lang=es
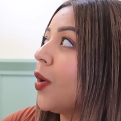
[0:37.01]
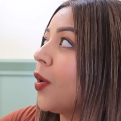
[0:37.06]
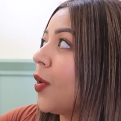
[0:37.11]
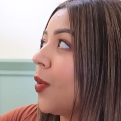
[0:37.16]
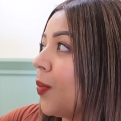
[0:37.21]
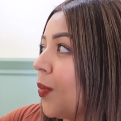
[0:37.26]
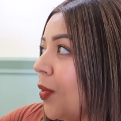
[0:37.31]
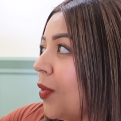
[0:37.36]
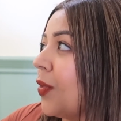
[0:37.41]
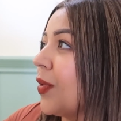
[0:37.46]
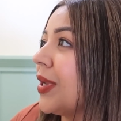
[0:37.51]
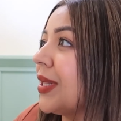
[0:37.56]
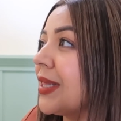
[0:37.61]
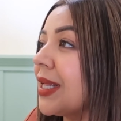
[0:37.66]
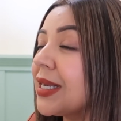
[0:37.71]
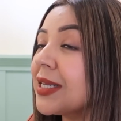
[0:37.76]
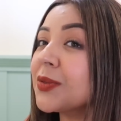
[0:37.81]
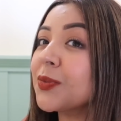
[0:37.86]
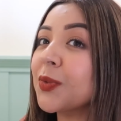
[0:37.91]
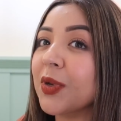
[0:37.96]
Como
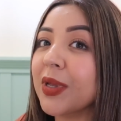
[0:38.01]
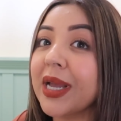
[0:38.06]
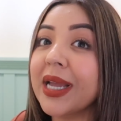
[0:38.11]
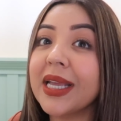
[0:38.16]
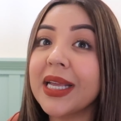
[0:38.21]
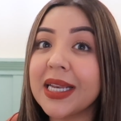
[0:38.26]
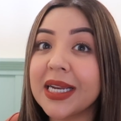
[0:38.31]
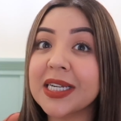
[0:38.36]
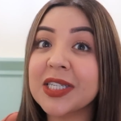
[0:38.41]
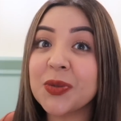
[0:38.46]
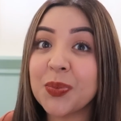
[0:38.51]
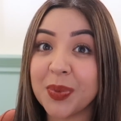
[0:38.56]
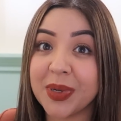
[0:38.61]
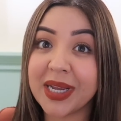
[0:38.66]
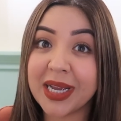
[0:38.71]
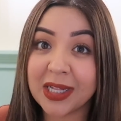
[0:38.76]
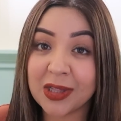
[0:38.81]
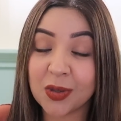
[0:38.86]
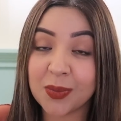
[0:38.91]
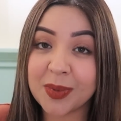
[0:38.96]
ahorita les voy a ir
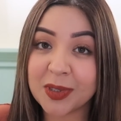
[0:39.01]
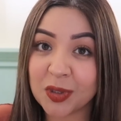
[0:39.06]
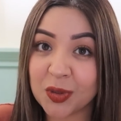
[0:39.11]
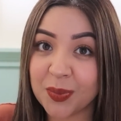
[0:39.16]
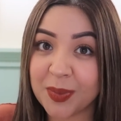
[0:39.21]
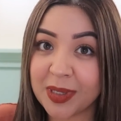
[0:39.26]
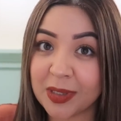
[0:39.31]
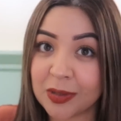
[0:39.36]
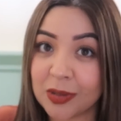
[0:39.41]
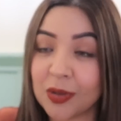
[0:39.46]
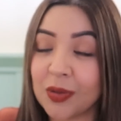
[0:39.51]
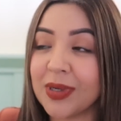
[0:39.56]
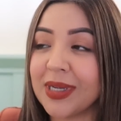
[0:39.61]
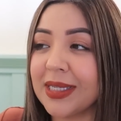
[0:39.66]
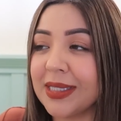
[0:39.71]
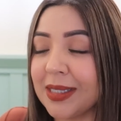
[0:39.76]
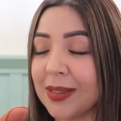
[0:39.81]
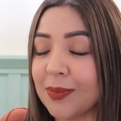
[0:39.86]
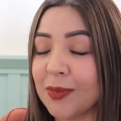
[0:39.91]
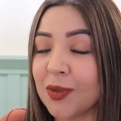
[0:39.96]
explicando más o menos lo
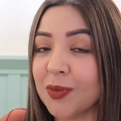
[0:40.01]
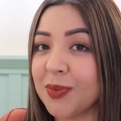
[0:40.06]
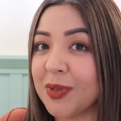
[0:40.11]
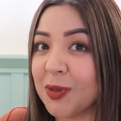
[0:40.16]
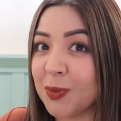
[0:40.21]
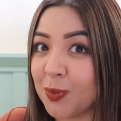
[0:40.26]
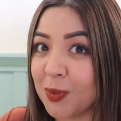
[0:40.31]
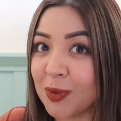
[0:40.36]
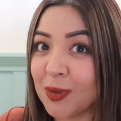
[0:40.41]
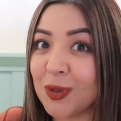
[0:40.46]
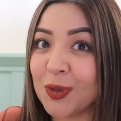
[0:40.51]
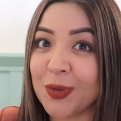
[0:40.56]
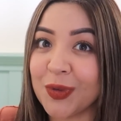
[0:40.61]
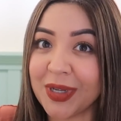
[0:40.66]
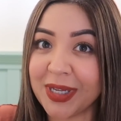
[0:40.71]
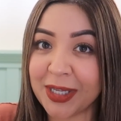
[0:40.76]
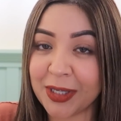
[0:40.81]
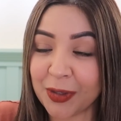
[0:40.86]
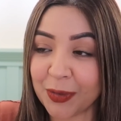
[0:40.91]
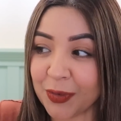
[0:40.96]
que hicimos mi esposo
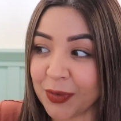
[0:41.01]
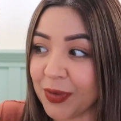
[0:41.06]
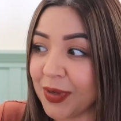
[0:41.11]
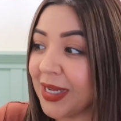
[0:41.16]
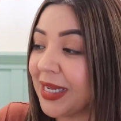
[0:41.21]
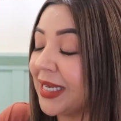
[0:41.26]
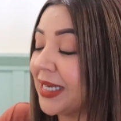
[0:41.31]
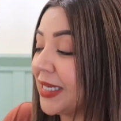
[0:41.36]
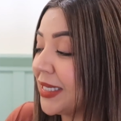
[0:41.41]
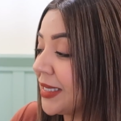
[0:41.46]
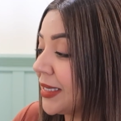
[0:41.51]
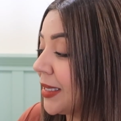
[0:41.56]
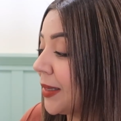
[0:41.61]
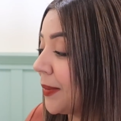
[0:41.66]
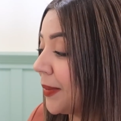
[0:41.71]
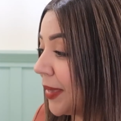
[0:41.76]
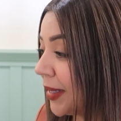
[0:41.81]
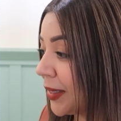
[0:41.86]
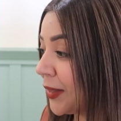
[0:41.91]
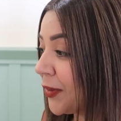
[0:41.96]
y yo en este
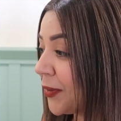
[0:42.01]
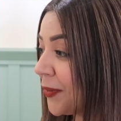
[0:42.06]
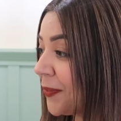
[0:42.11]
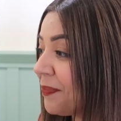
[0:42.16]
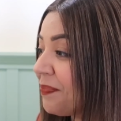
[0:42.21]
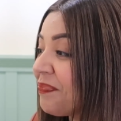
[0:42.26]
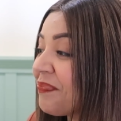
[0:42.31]
baño.